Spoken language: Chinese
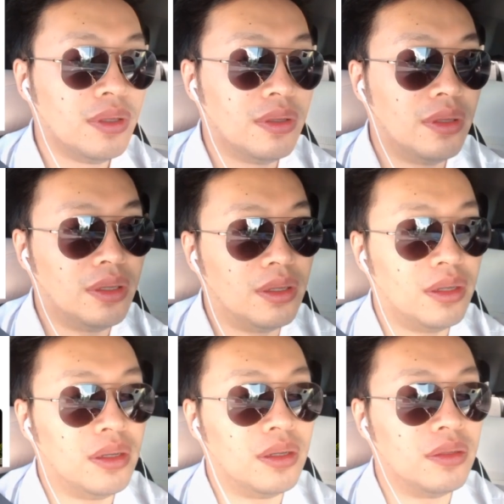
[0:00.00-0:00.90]

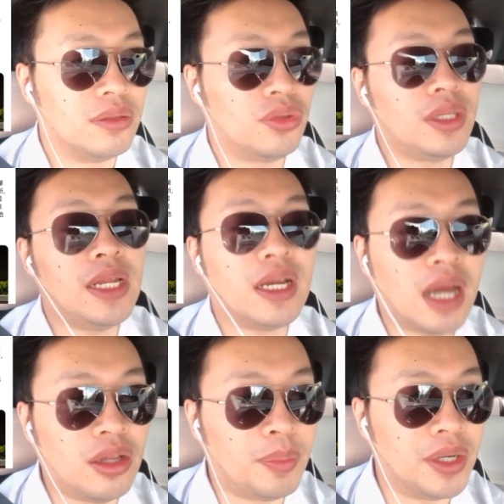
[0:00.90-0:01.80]
呃，所以大家
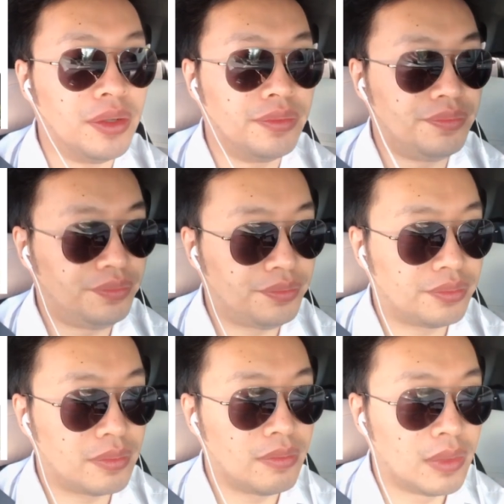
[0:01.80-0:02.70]
看到没有？
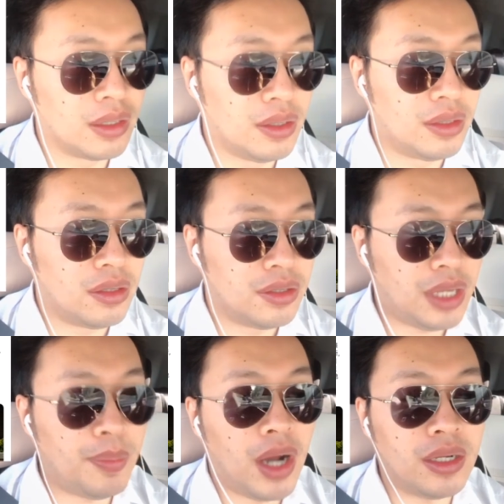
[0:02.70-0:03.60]

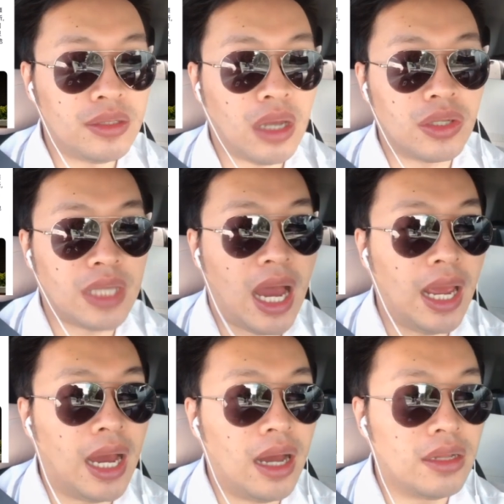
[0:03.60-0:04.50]
这帮人造假
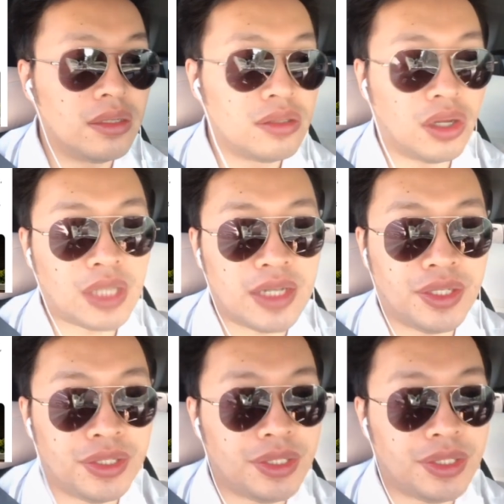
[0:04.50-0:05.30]
呀，造假信息